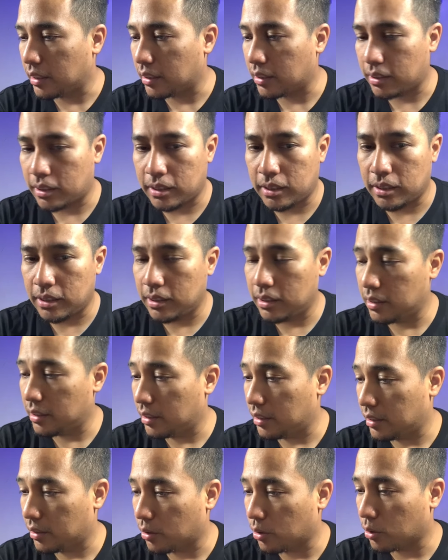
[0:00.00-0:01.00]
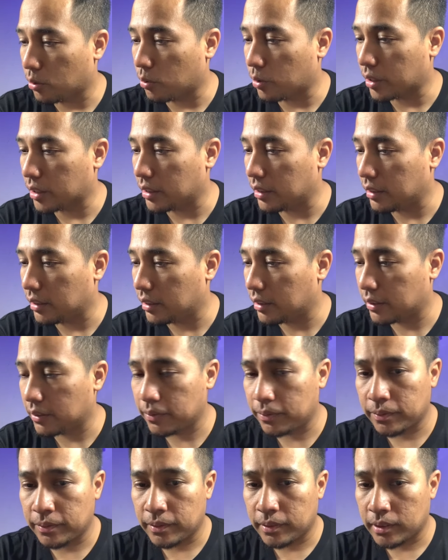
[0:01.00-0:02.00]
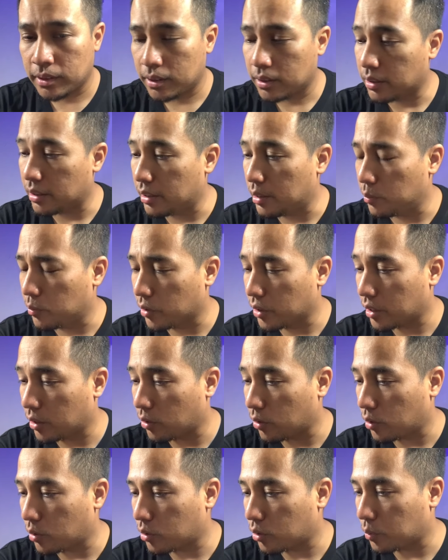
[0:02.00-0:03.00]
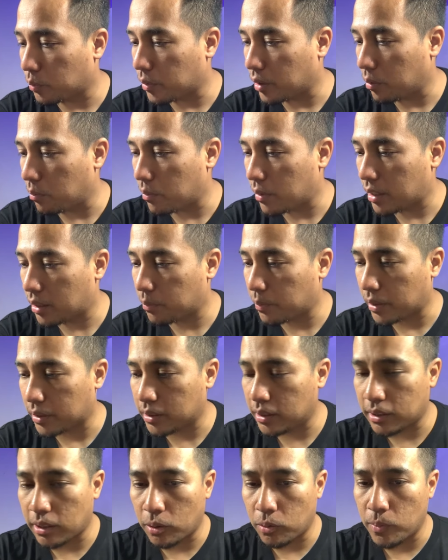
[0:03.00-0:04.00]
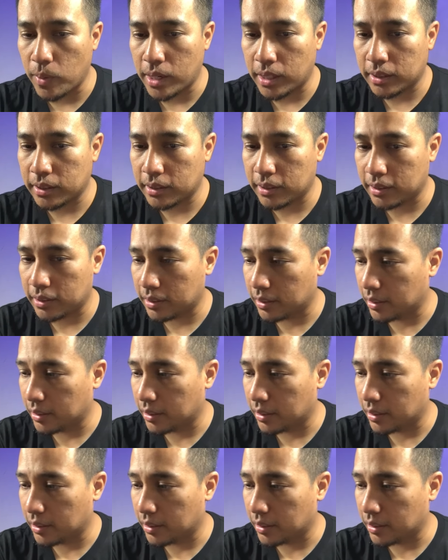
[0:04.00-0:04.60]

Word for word: ya ada di Hogwarts ini jadi mungkin kalau untuk penggemar pasti tahu banget nih ya.